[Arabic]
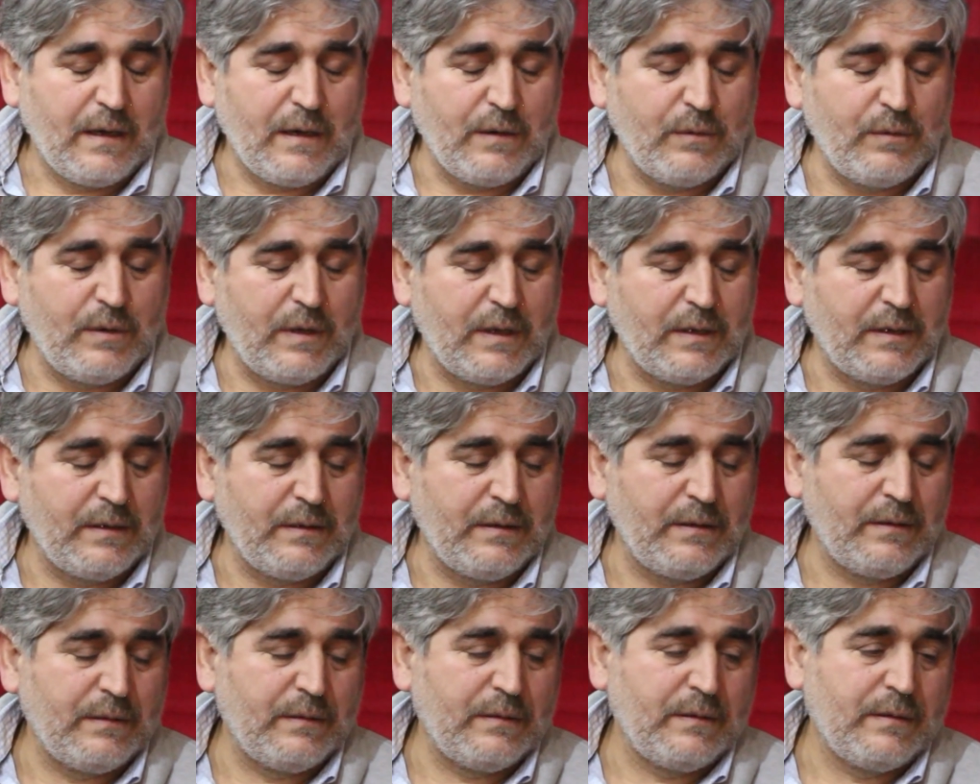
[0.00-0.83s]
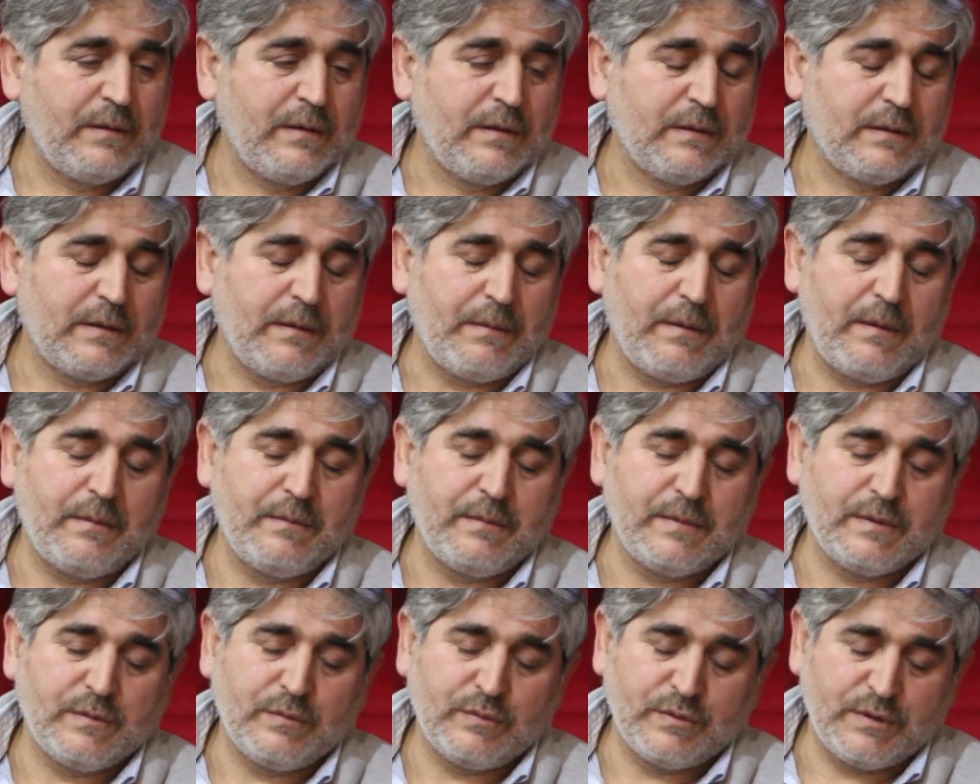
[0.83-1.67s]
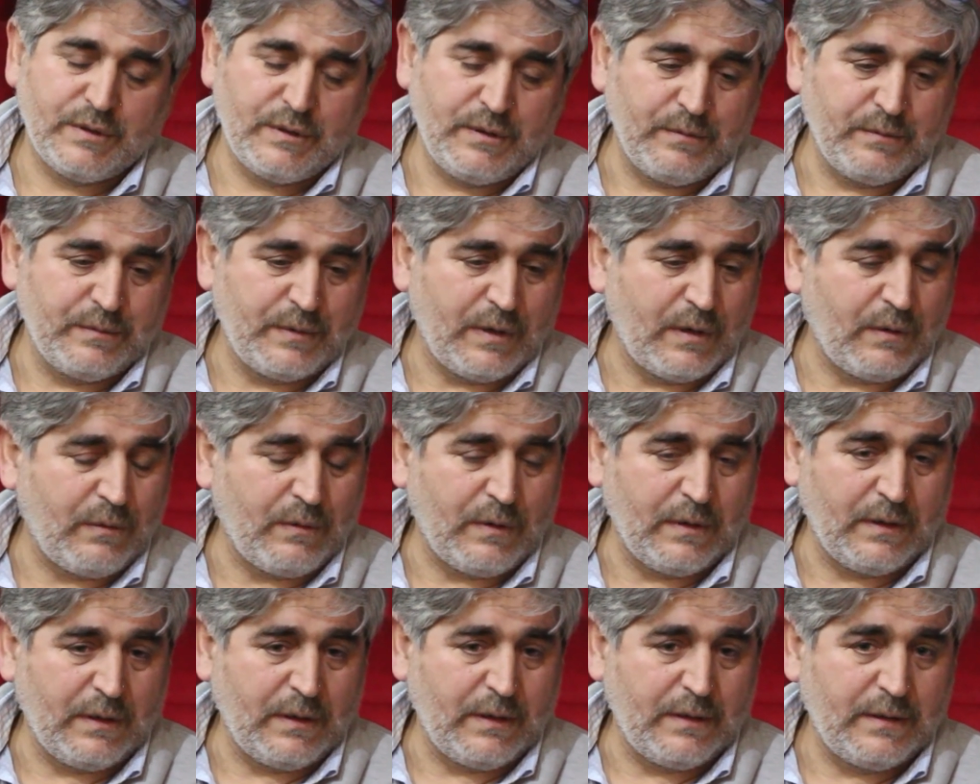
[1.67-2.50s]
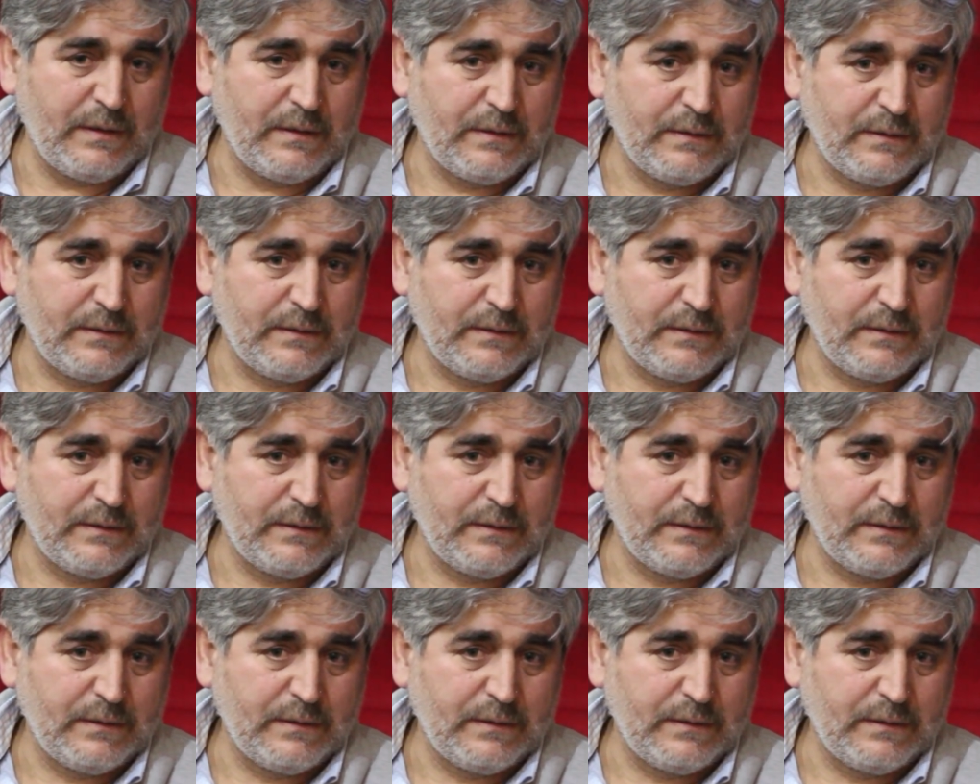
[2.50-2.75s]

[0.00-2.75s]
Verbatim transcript: أولادي طبعا بوصيهم تقوى الله